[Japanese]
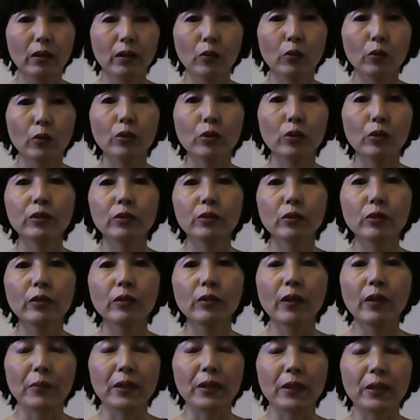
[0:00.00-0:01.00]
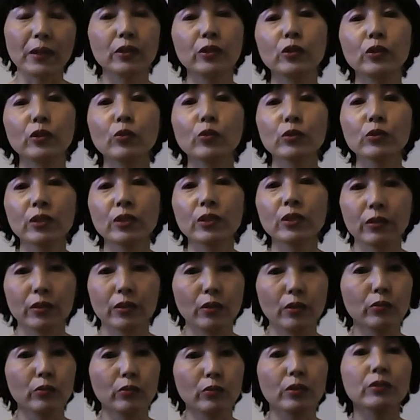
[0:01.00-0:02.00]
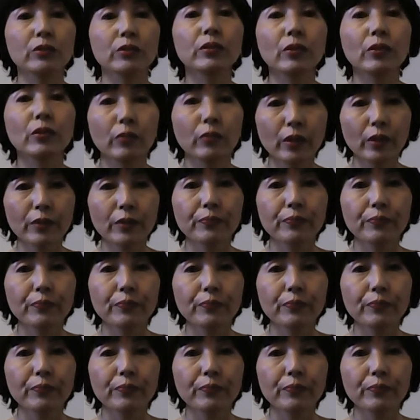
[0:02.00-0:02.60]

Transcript: これそれはまあ引き寄せっていうんですけどね